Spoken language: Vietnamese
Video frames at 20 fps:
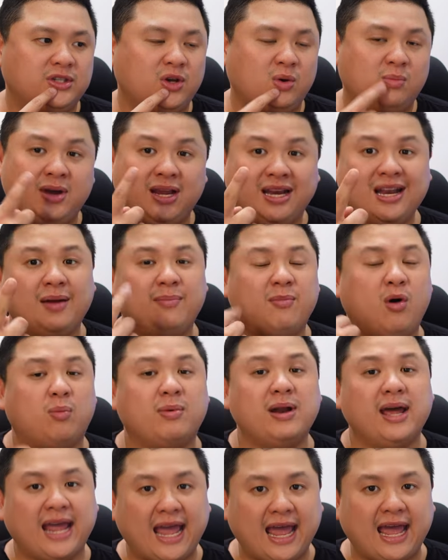Xiaomi đời
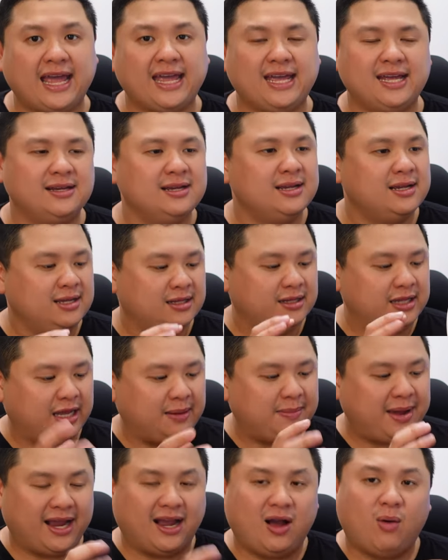1, đời 2 á, thì
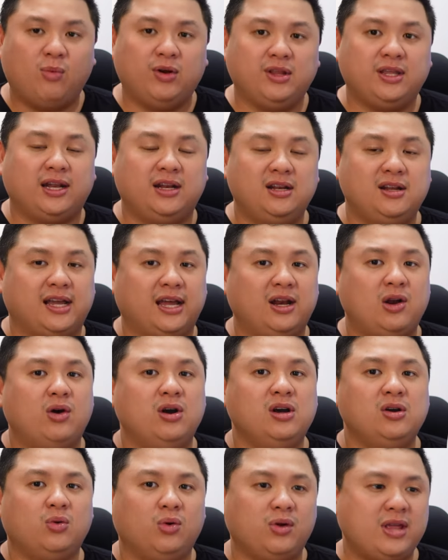các bạn không có chỉnh được cái
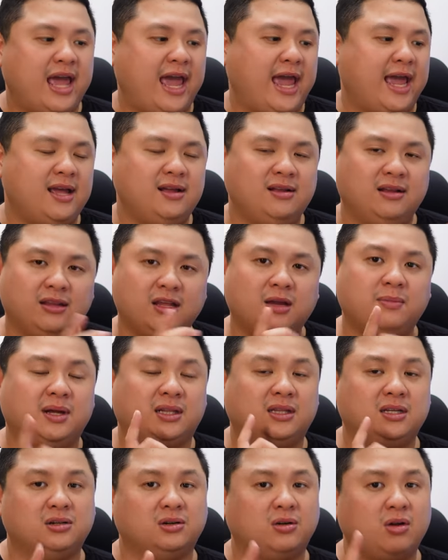độ ướt của dẻ nhưng mà
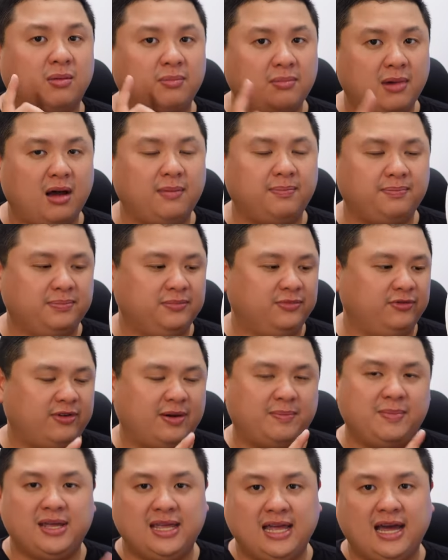từ con Mop
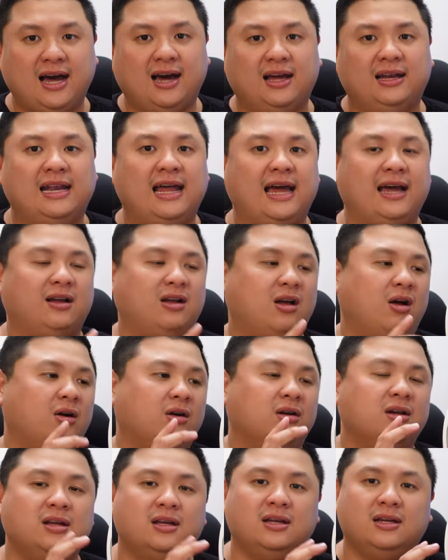và bây giờ là
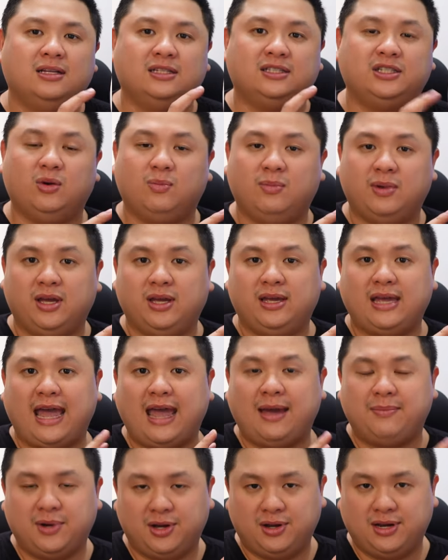con Xiaomi
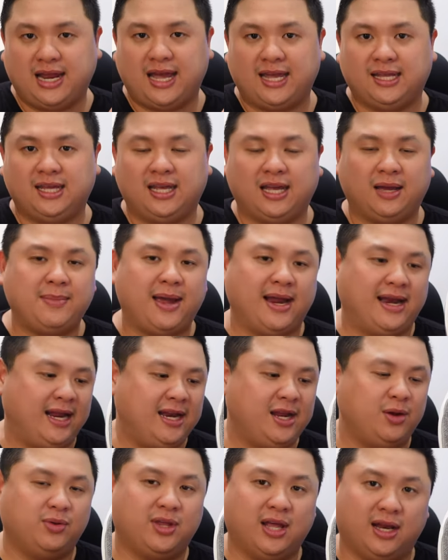E10 này thì các bạn đã
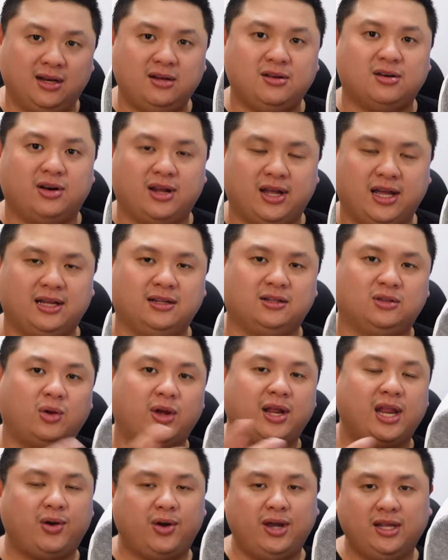điều chỉnh được rồi ha
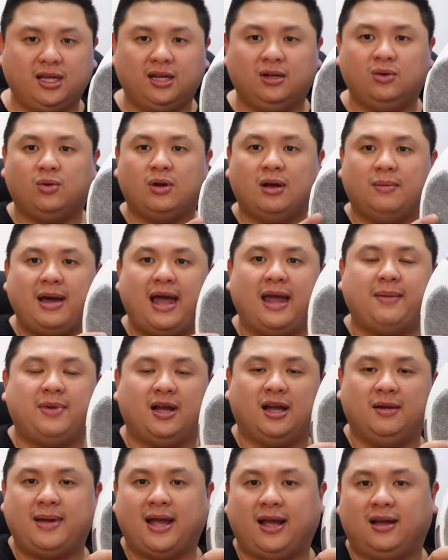tùy theo ý thích của các bạn
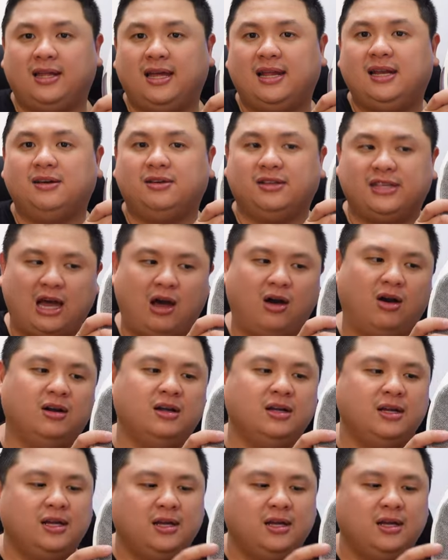mà các bạn có thể lựa chọn